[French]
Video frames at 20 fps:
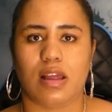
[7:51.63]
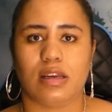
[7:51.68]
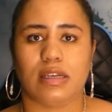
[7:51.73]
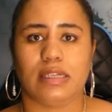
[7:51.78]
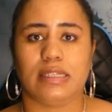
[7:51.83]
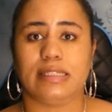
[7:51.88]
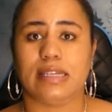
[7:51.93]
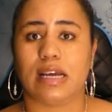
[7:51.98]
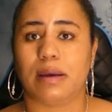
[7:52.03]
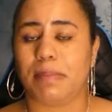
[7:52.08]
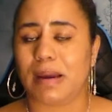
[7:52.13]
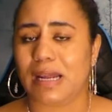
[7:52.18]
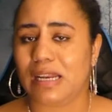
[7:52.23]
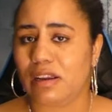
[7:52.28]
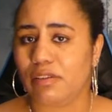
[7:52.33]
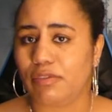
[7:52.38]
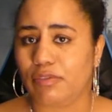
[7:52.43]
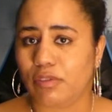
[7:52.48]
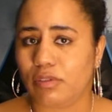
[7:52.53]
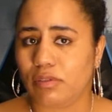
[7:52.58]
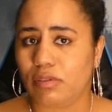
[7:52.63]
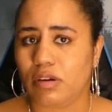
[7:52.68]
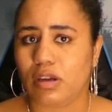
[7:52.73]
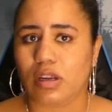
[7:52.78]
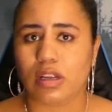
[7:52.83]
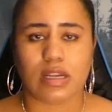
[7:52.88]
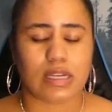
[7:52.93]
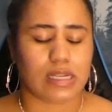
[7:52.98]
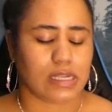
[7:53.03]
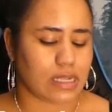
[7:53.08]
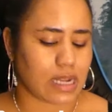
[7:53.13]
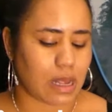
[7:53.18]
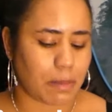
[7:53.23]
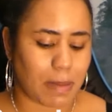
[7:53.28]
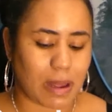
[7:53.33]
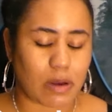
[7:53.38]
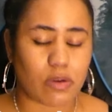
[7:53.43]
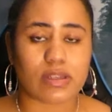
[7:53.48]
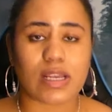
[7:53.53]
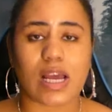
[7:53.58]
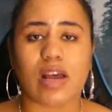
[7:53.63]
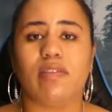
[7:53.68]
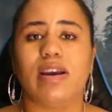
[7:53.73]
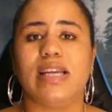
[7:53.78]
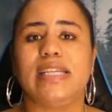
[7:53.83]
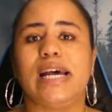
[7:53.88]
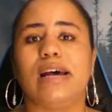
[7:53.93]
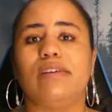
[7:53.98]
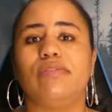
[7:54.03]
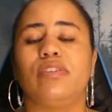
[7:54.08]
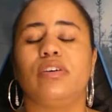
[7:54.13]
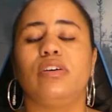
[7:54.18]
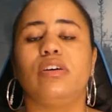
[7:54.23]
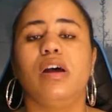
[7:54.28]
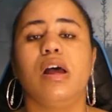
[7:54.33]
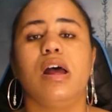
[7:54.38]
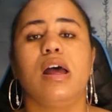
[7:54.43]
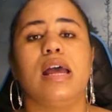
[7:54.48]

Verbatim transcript: Il n'a pas les fonds, il n'a pas le travail d'avant